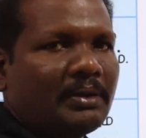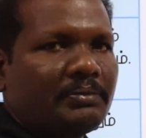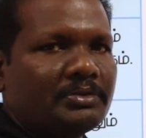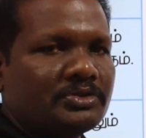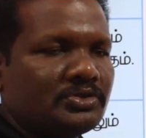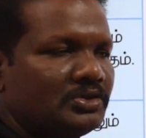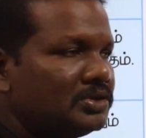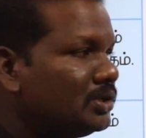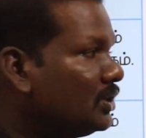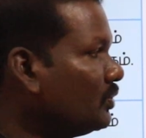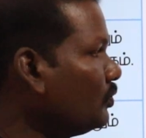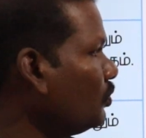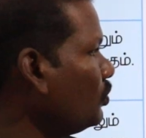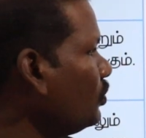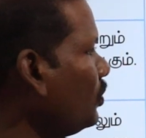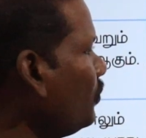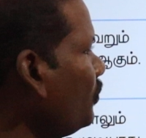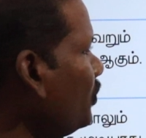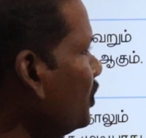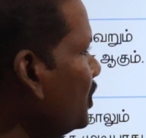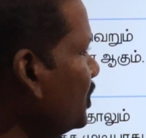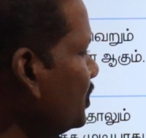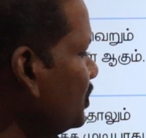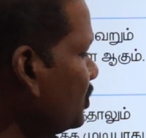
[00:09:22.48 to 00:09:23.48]
அப்படி சொல்லிட்டு
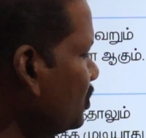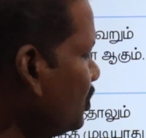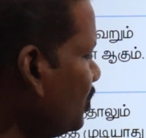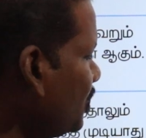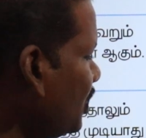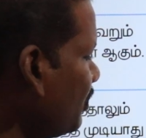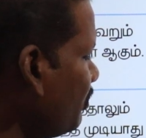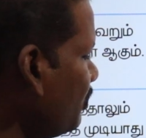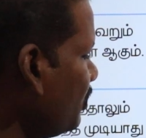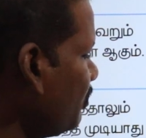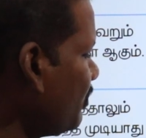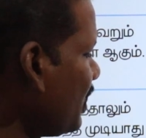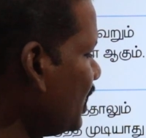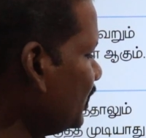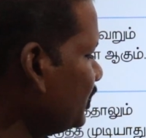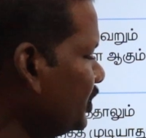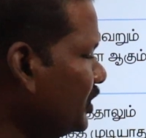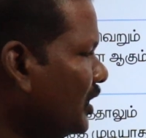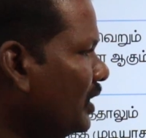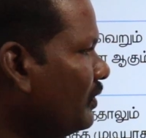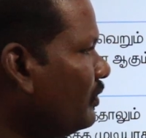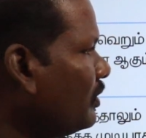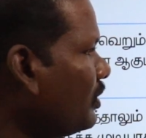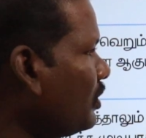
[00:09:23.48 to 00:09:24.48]
ஒவ்வொரு இதுக்கும் நம்ம
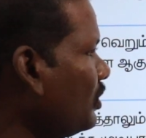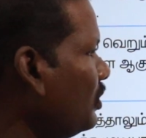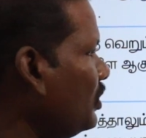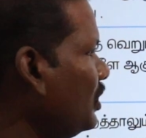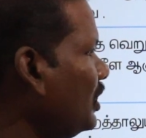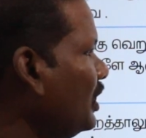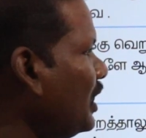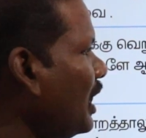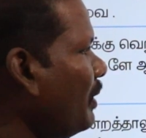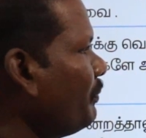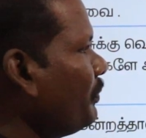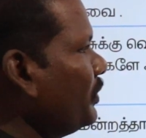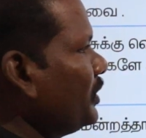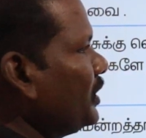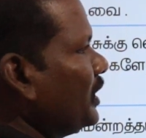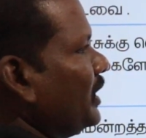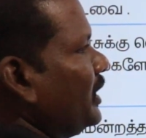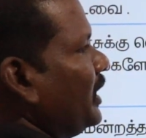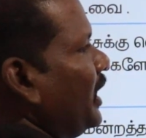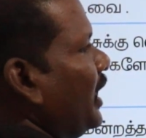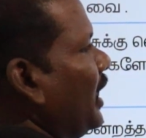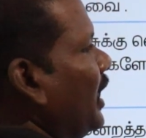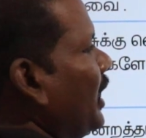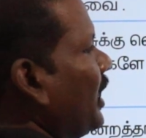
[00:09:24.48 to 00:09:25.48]
மாத்திட்டே வரணும் அப்போ
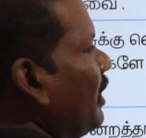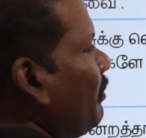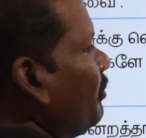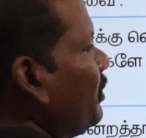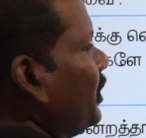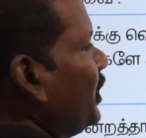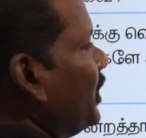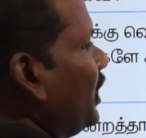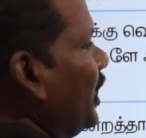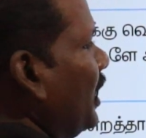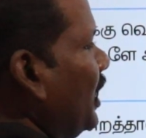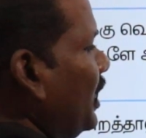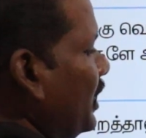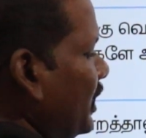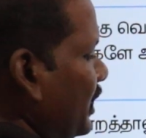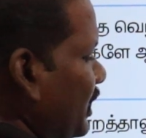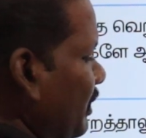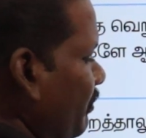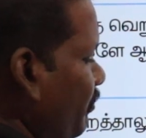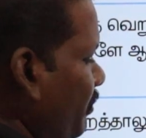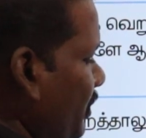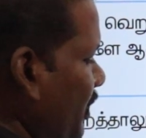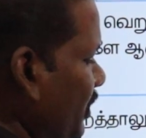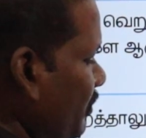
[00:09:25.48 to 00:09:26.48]
இங்க ஏ அப்படின்னா
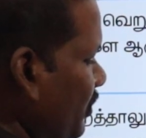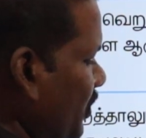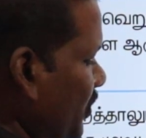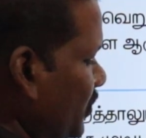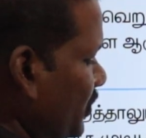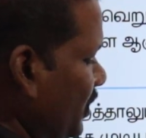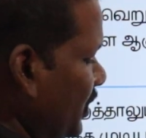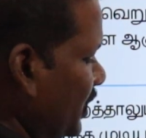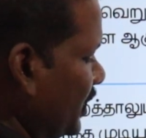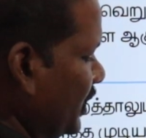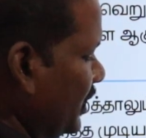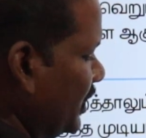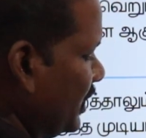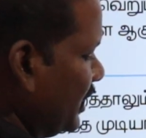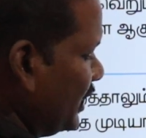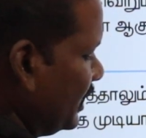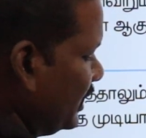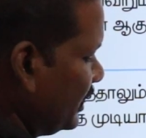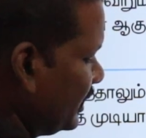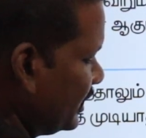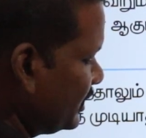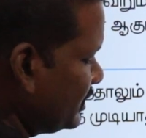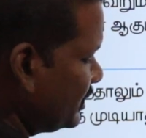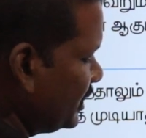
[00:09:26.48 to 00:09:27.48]
இங்க பி வருவாரு
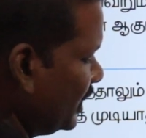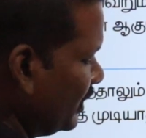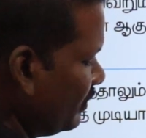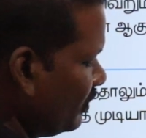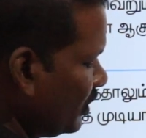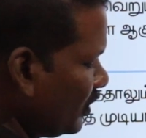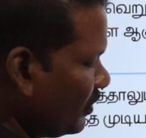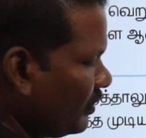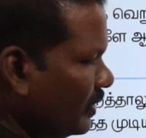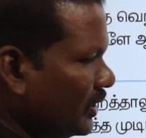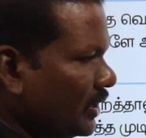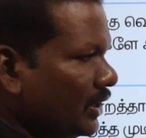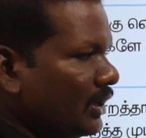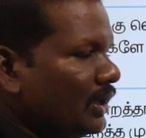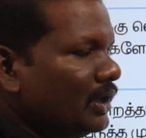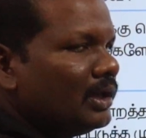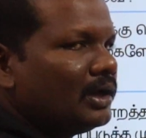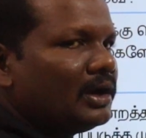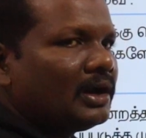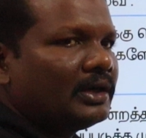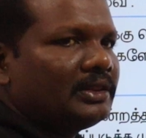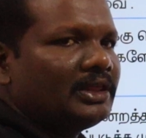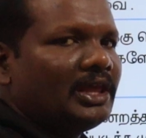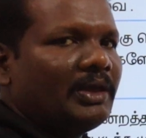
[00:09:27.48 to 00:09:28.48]
இங்க சி வருவாரு
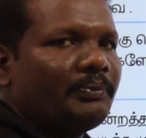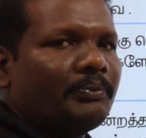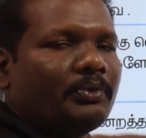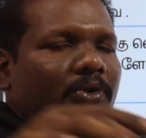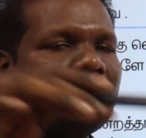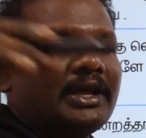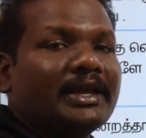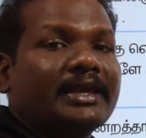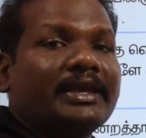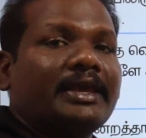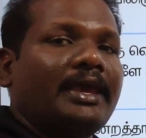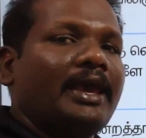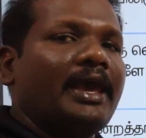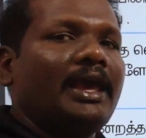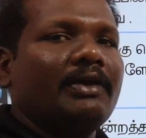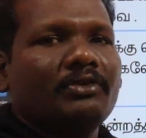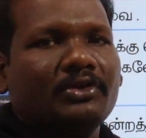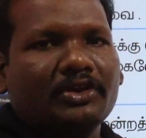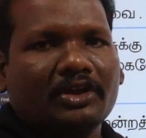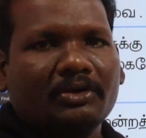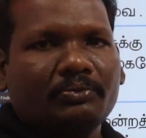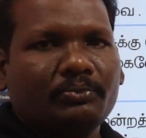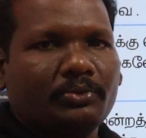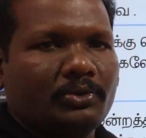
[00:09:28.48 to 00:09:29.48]
அதே போல கே
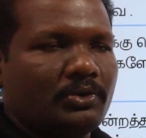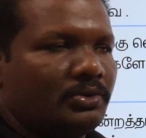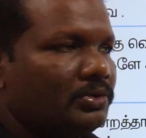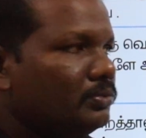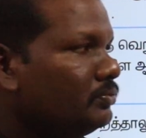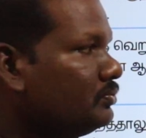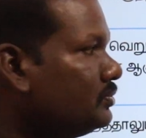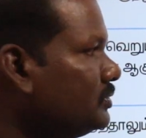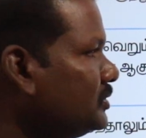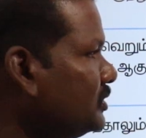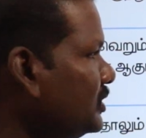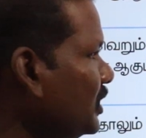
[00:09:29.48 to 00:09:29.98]
வரைக்கும் போகும்